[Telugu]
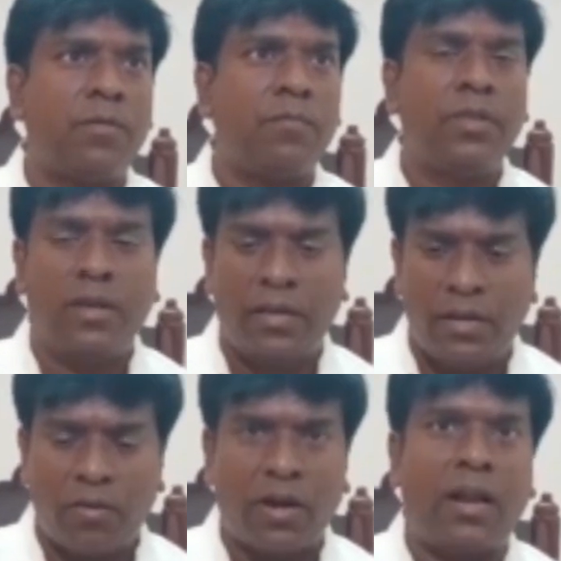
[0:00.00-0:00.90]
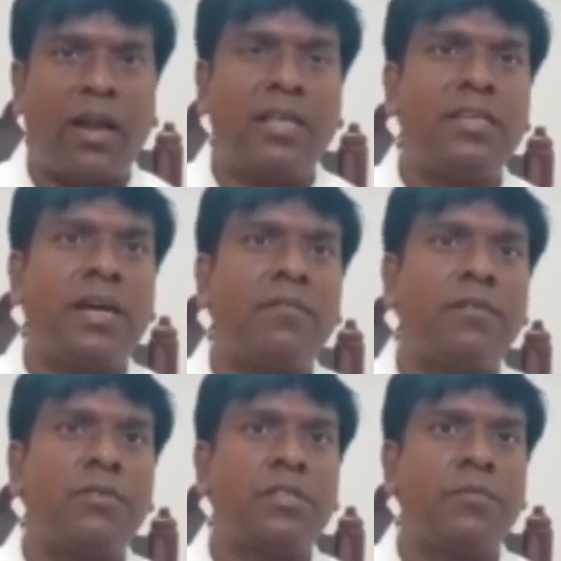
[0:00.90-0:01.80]
మనం ఈ యొక్క రాజ్యాంగ
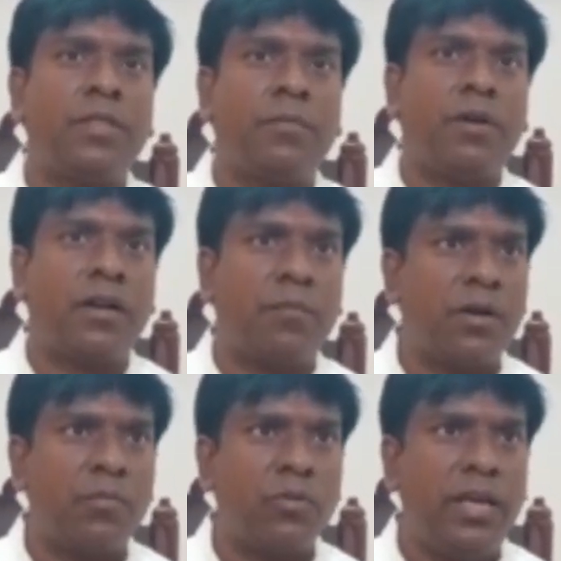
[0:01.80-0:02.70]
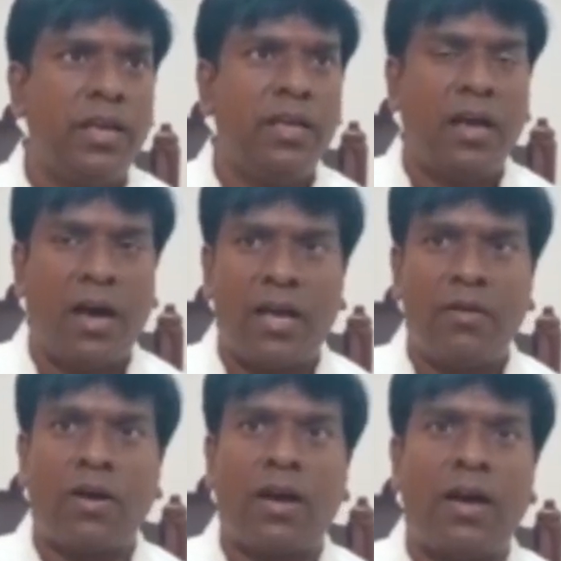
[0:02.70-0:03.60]
వ్యవస్థ మీద మాకు నమ్మకం ఉంది ఆ
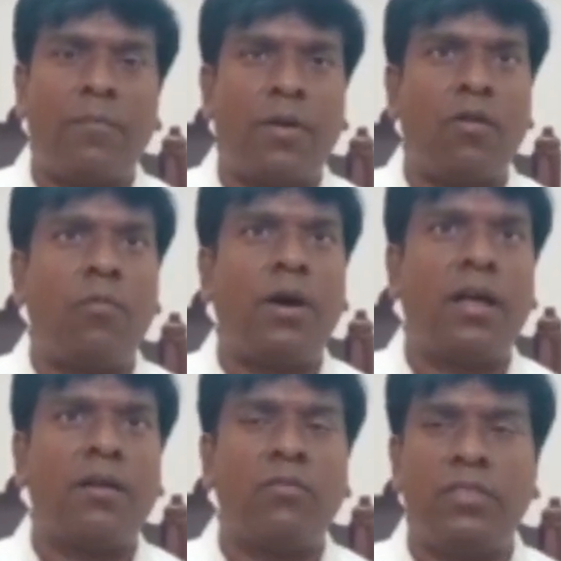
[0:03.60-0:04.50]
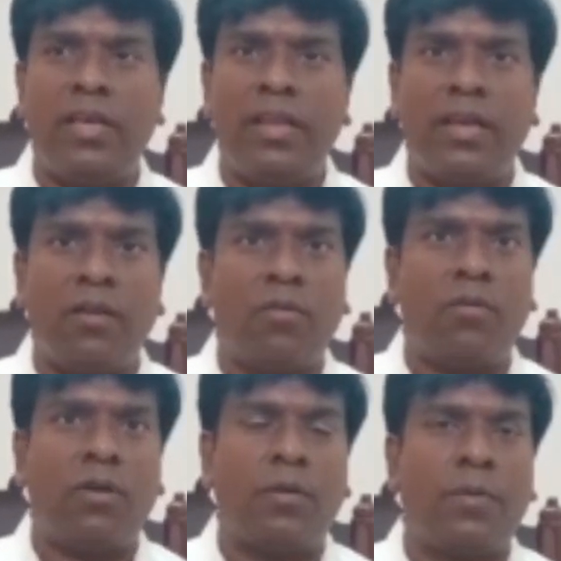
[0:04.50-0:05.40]
యొక్క ప్రలోభాలకు దేనికి
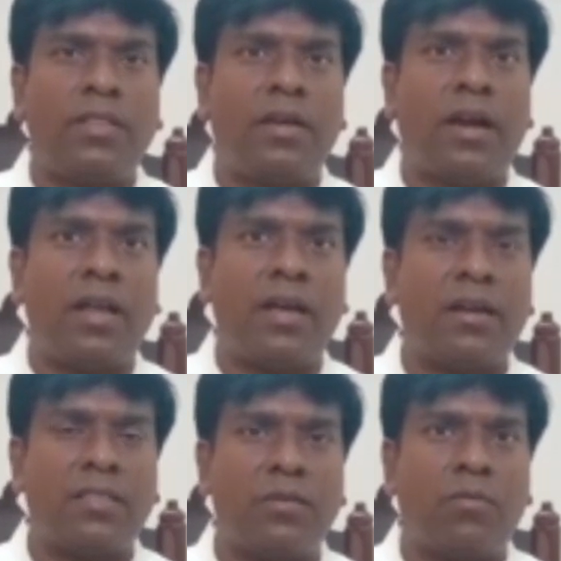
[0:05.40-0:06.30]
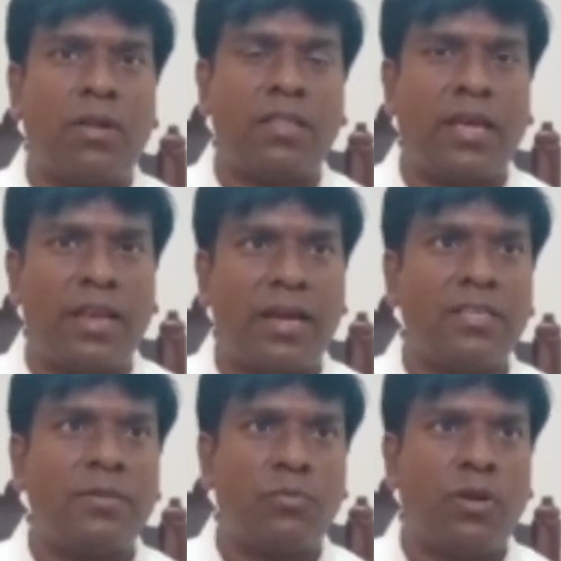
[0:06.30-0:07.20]
లొంగకుండా ప్రతి కార్యకర్తను కూడా
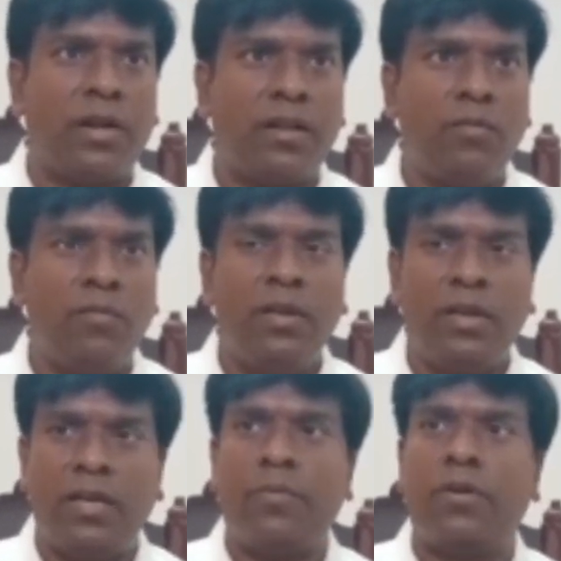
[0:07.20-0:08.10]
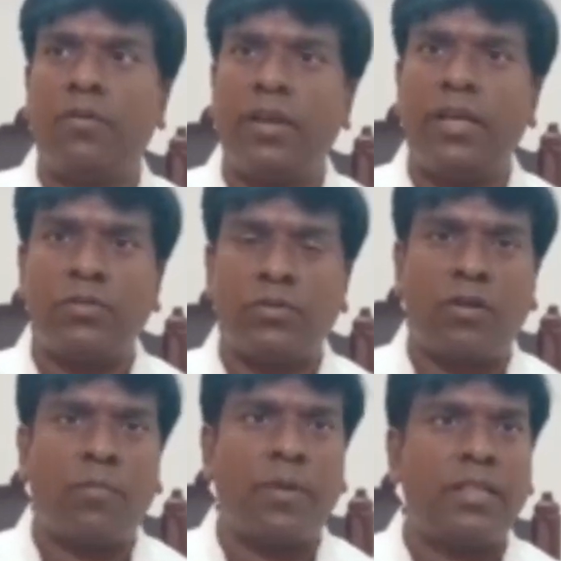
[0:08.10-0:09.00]
ధైర్యంగా చెప్తున్నా నేను ఎమ్మెల్యేలు
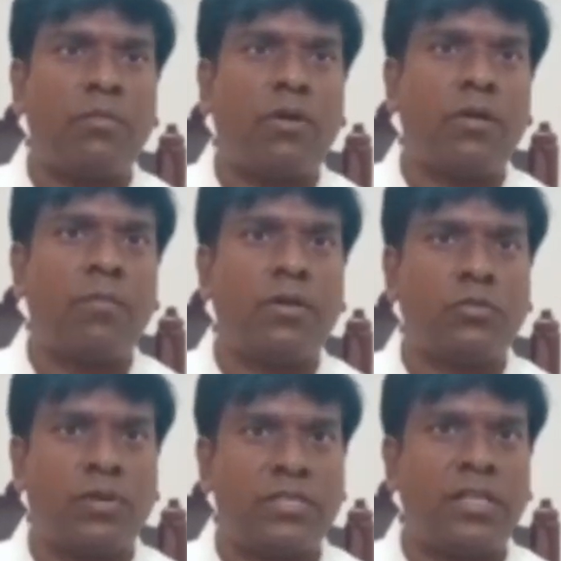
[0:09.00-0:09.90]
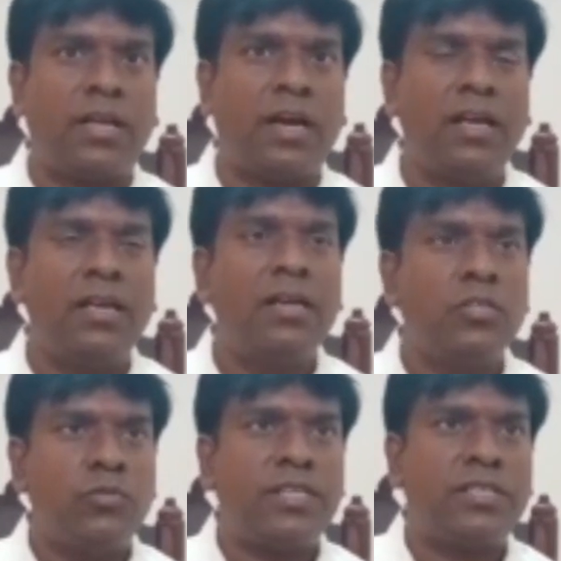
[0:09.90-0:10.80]
నియోజకవర్గంలో ప్రతి ఒక్కరు మనం స్వచ్ఛందంగా
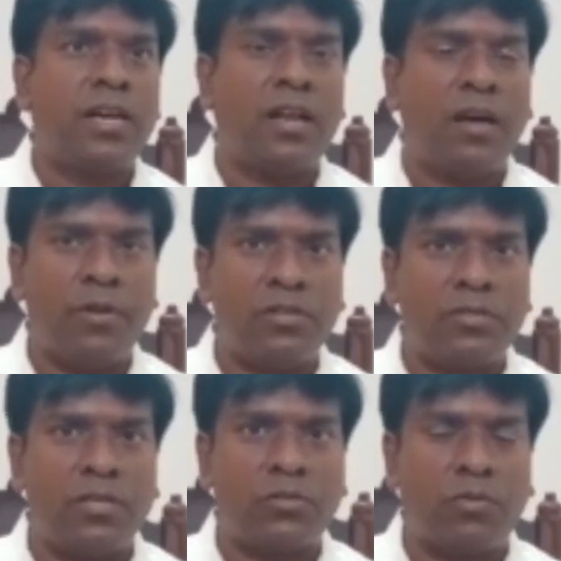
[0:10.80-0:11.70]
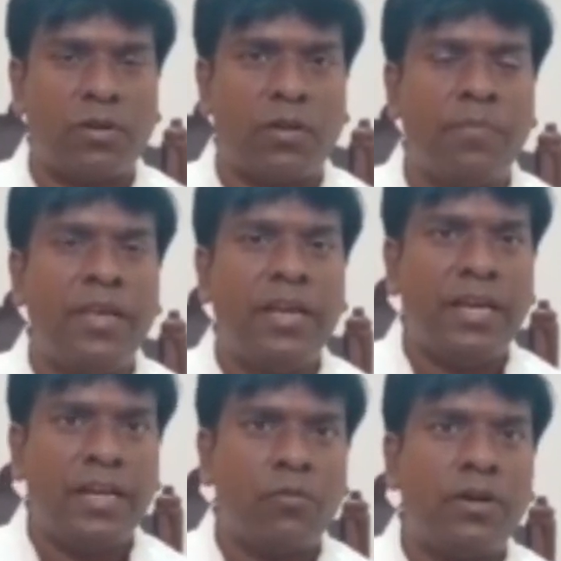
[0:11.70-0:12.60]
స్వేచ్ఛగా నామినేషన్ వేసుకుంటాం
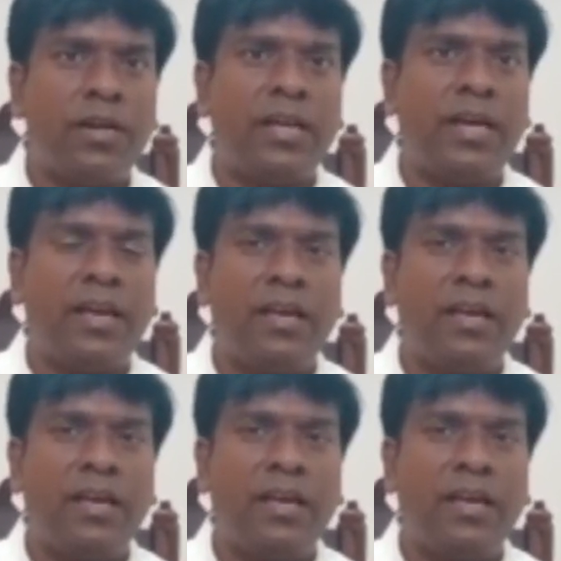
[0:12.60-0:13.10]
ఇటువంటి